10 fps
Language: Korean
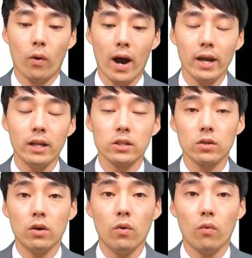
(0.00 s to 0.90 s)

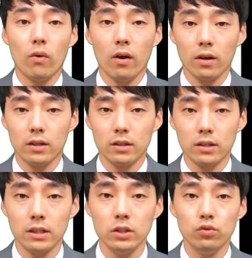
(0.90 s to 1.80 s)
와인에서 그
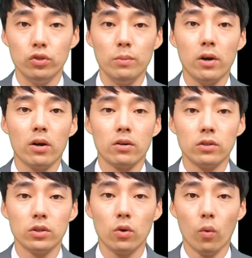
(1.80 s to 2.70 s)
큰
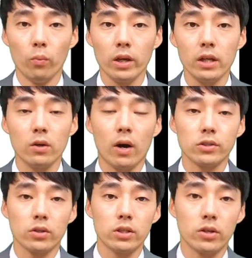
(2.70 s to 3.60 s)
유리병으로 옮기는
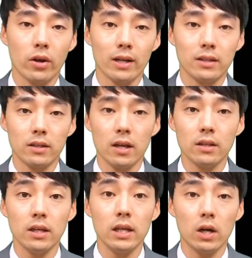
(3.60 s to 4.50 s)
과정을 저희가
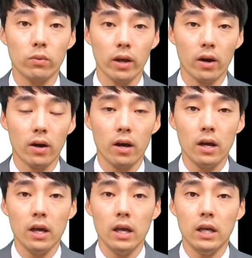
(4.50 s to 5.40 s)
디켄팅이라고 해요.
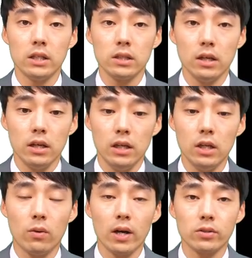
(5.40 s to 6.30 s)
이,
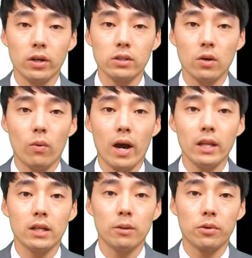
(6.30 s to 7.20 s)
이 과정에서
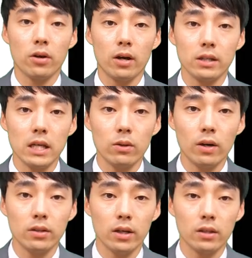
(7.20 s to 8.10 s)
와인이 급격하게
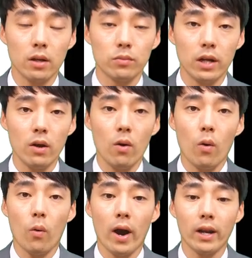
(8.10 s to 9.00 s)
산화가 되기 때문에
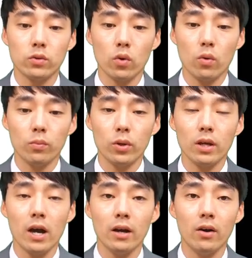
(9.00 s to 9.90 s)
와인에 조금 더
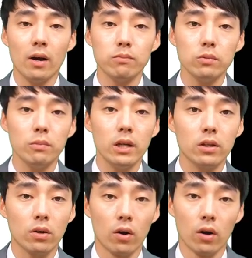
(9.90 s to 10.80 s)
향과
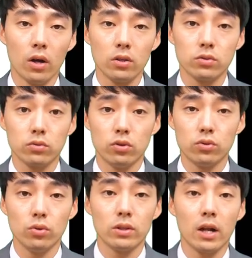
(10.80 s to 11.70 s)
풍미를 더 줄
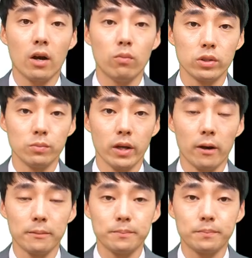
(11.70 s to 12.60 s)
수 있다고 보시면 돼요.